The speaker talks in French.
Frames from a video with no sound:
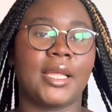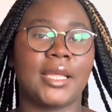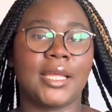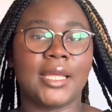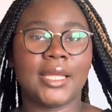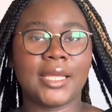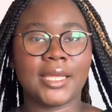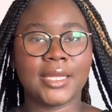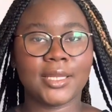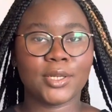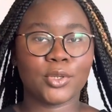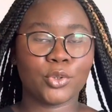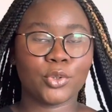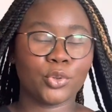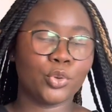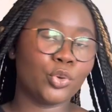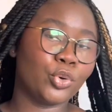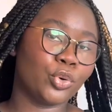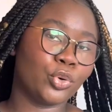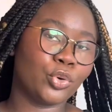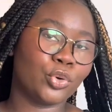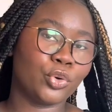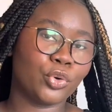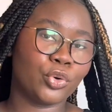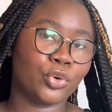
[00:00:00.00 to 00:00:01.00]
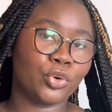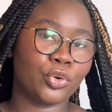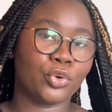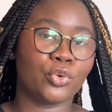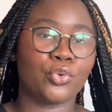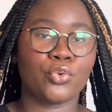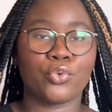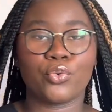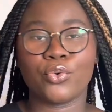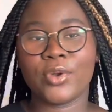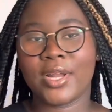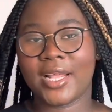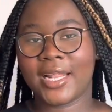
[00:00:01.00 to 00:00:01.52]
Hello,
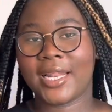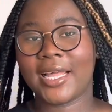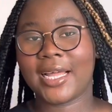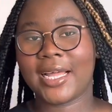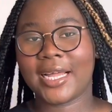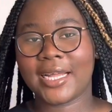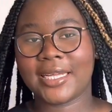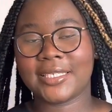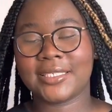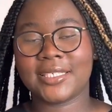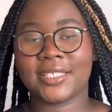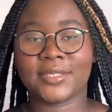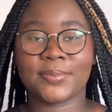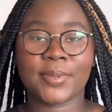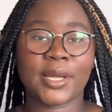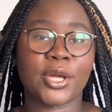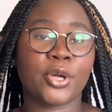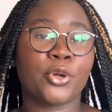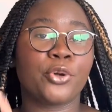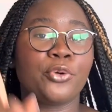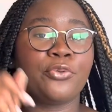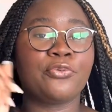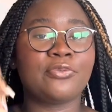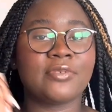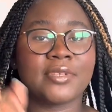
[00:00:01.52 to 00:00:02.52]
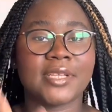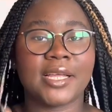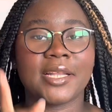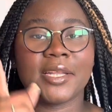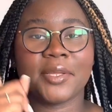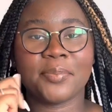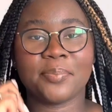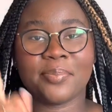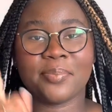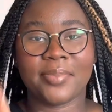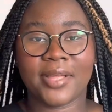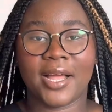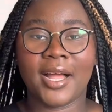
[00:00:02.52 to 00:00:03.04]
coucou les lights, j'espère que vous allez
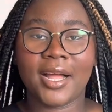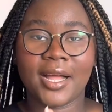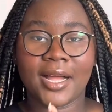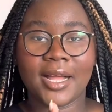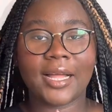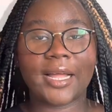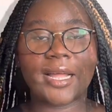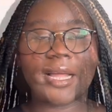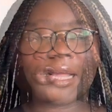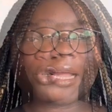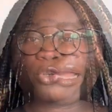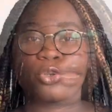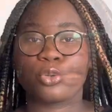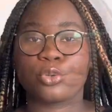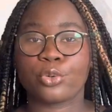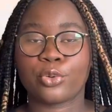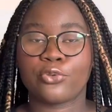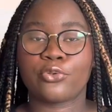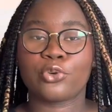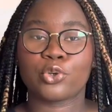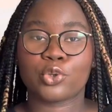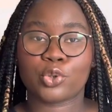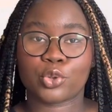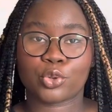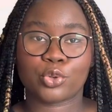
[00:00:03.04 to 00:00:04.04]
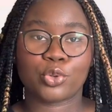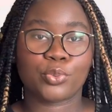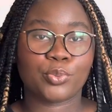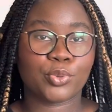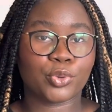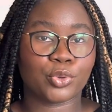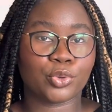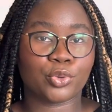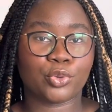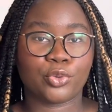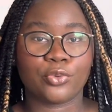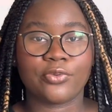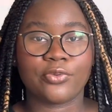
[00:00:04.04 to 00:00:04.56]
bien. On se retrouve aujourd'hui
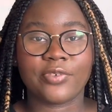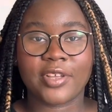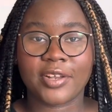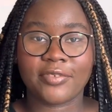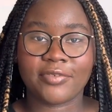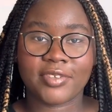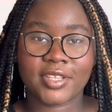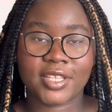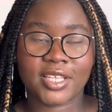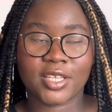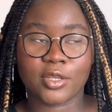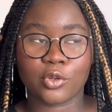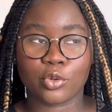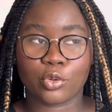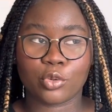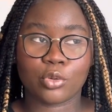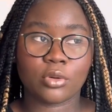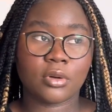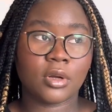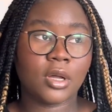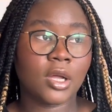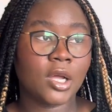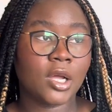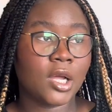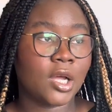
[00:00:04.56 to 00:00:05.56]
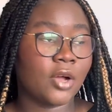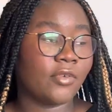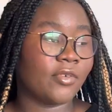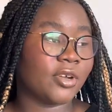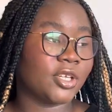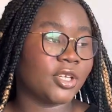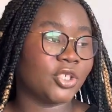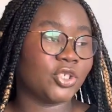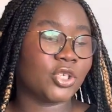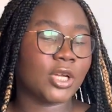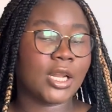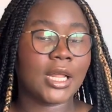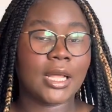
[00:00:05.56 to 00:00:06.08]
pour une nouvelle vidéo. Ouais,
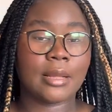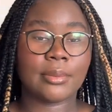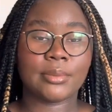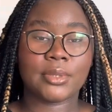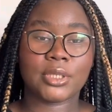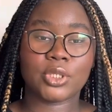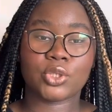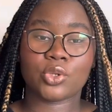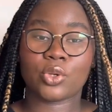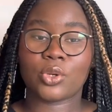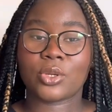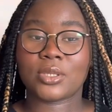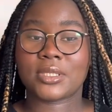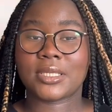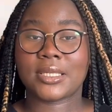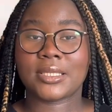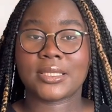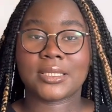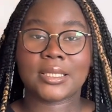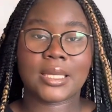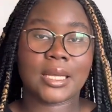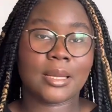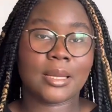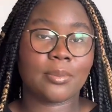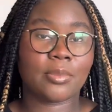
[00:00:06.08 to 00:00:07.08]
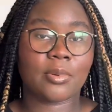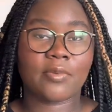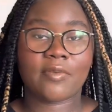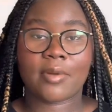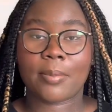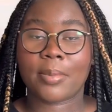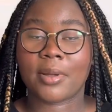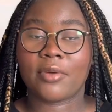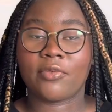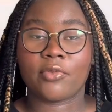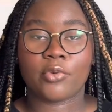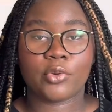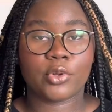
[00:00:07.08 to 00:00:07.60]
je suis à la maison, c'est simple, on va
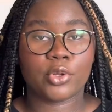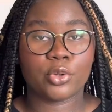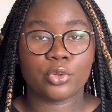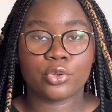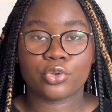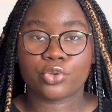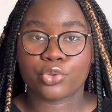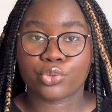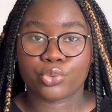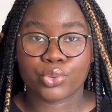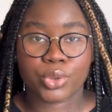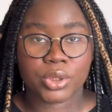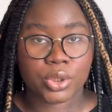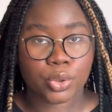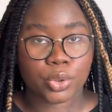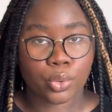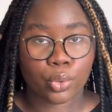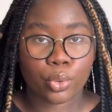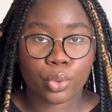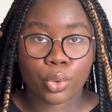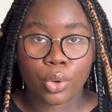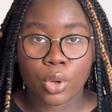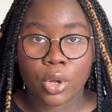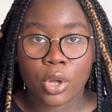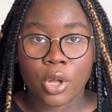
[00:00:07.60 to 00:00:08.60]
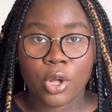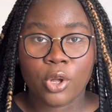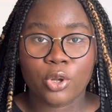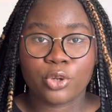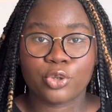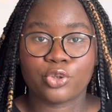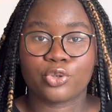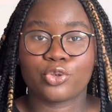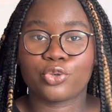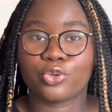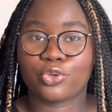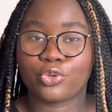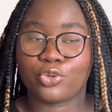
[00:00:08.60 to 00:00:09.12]
pas vlogger aujourd'hui, non.
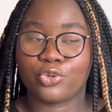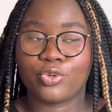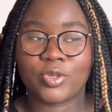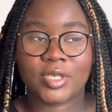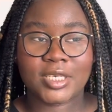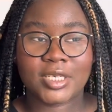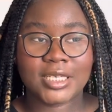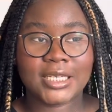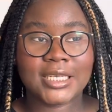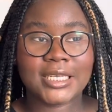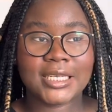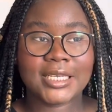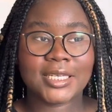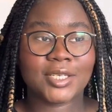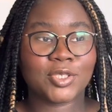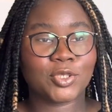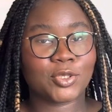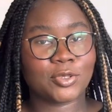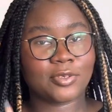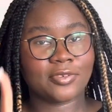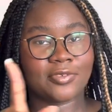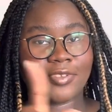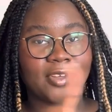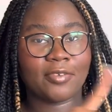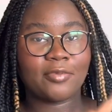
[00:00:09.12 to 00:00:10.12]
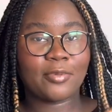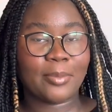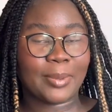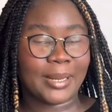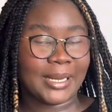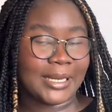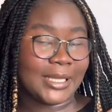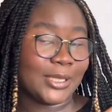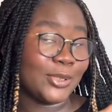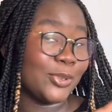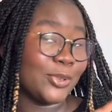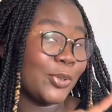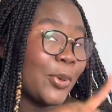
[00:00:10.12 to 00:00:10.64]
Aujourd'hui, je viens vous
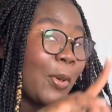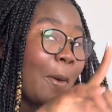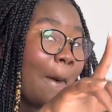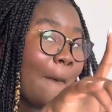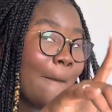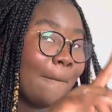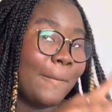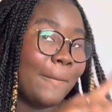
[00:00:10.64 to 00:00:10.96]
parler de